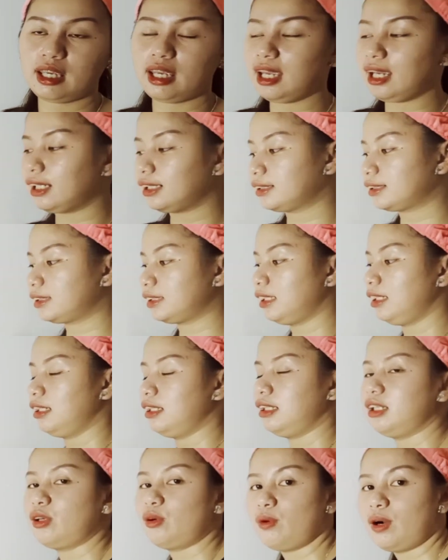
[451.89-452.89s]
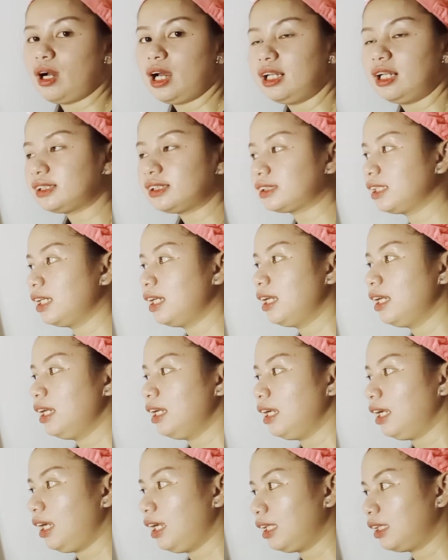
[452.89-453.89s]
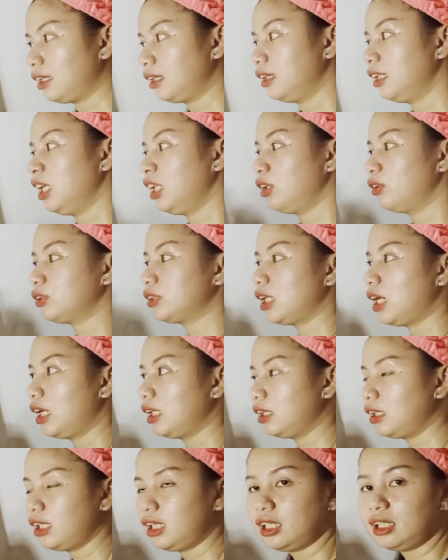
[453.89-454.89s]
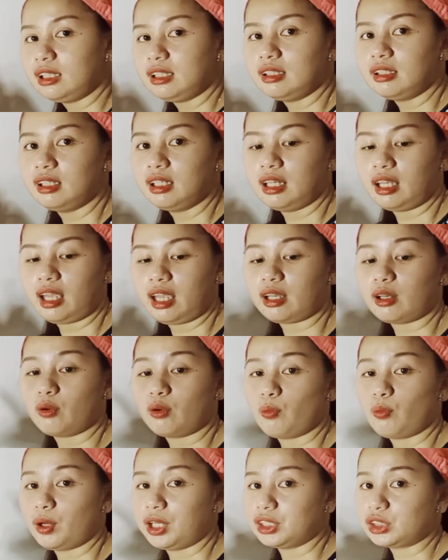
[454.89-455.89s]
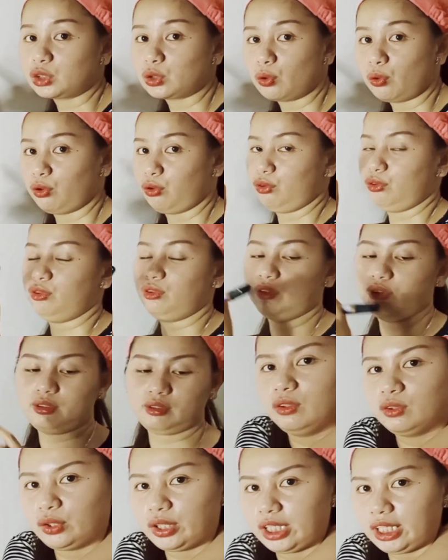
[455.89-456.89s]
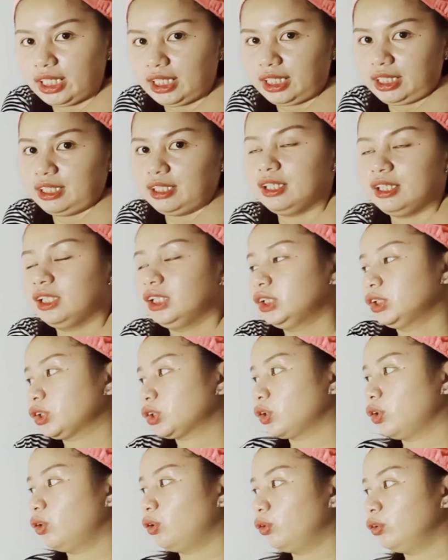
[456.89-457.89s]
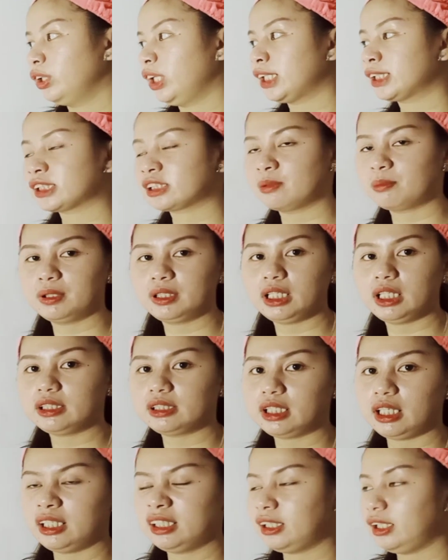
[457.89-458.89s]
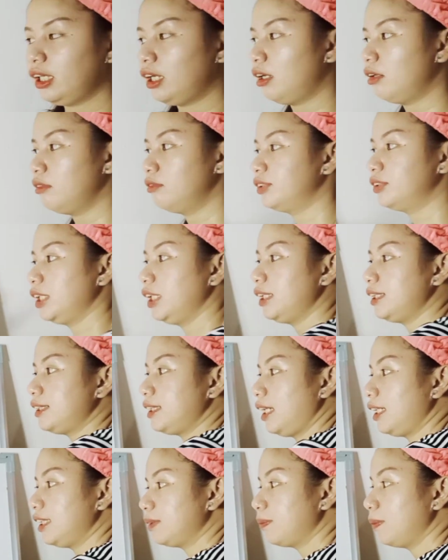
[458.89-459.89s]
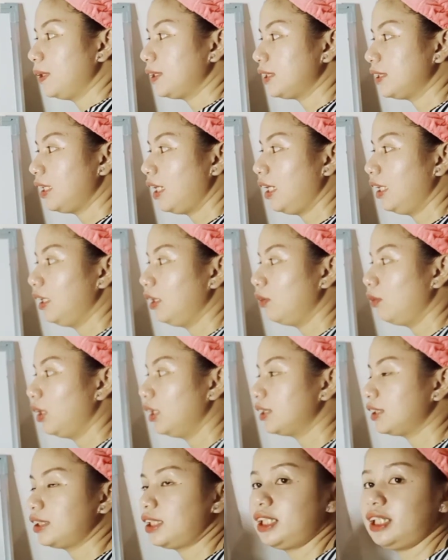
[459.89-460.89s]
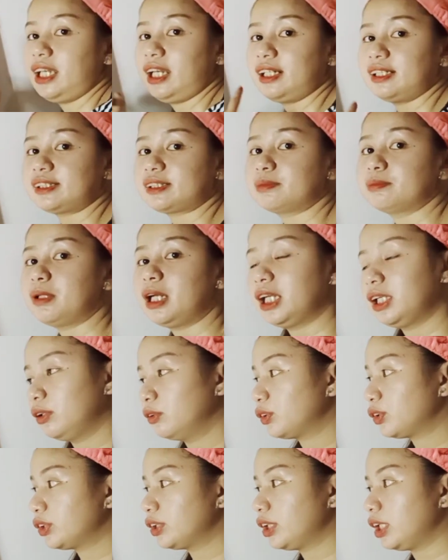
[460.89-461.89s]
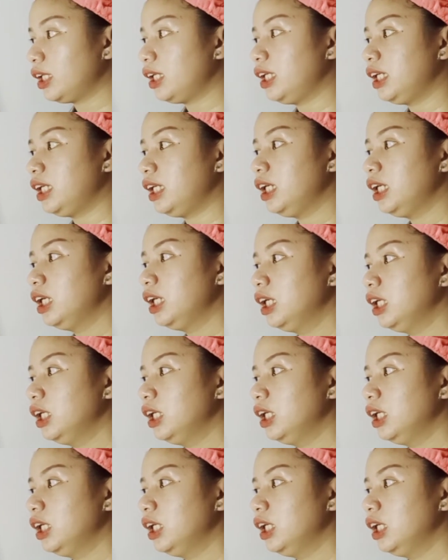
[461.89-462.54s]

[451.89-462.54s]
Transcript: x equals 8 dito sa ating equation. Okay. So, next naman natin, I have 6x plus 9 equals 3x minus 3.